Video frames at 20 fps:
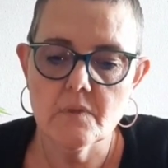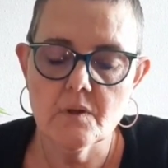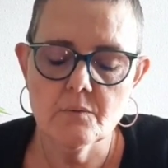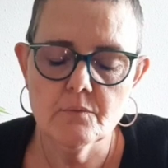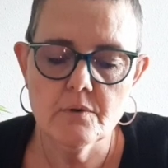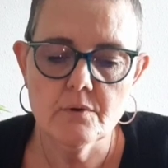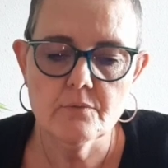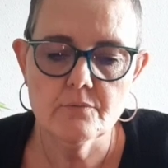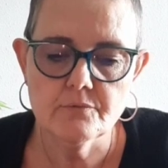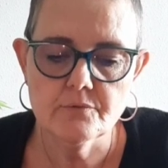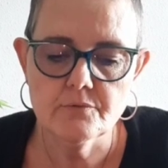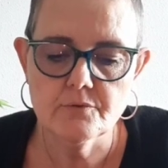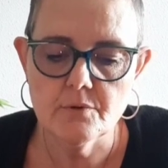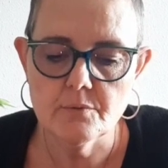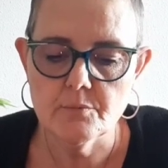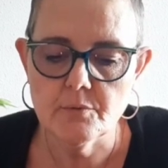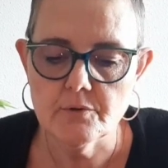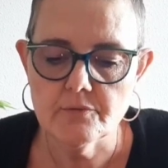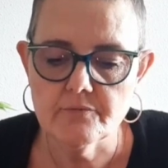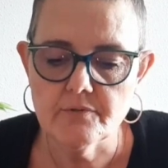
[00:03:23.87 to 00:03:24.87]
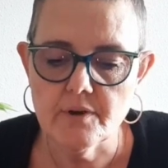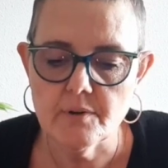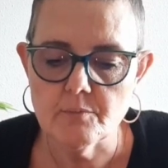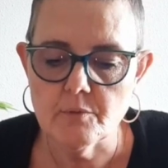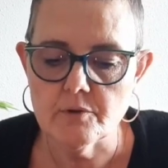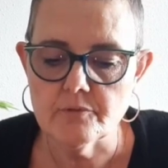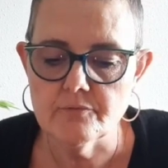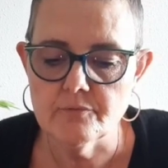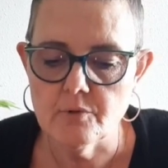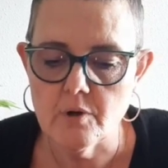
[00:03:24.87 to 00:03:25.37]
Oui, on vous demande
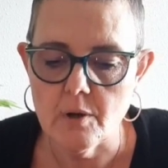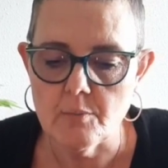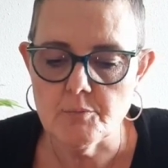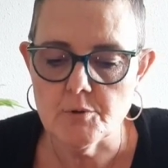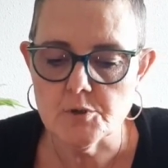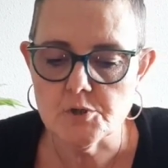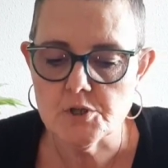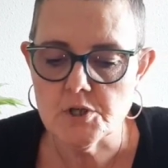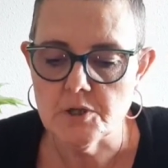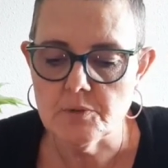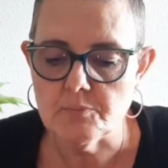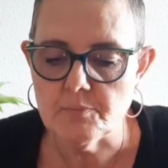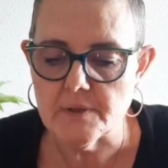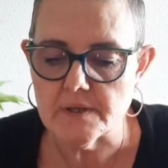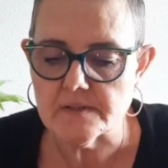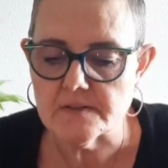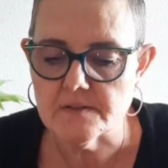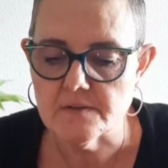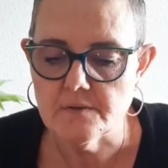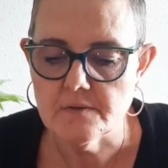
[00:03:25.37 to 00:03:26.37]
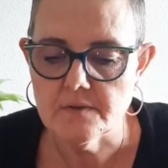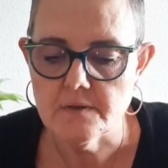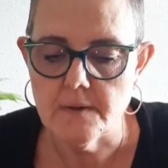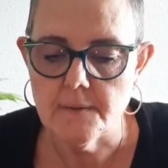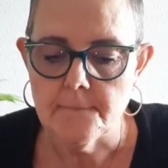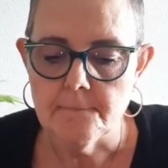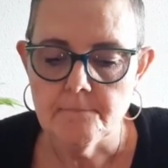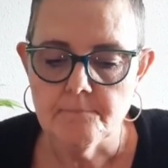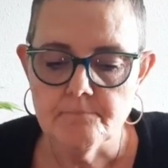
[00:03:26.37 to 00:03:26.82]
vraiment de vous rapprocher de personne